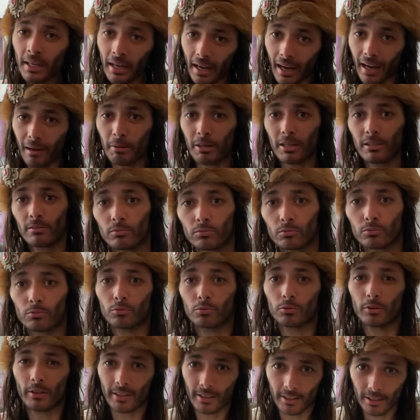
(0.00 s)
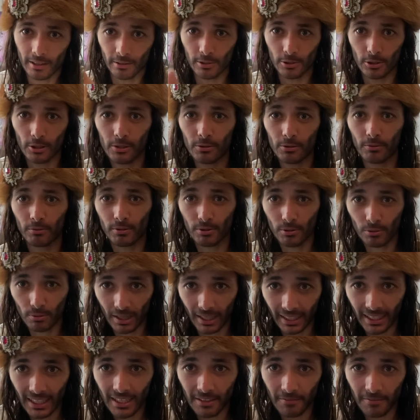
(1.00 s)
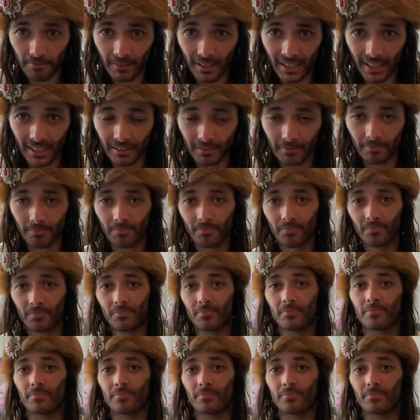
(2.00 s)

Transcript: Aber da soll nun suggeriert werden,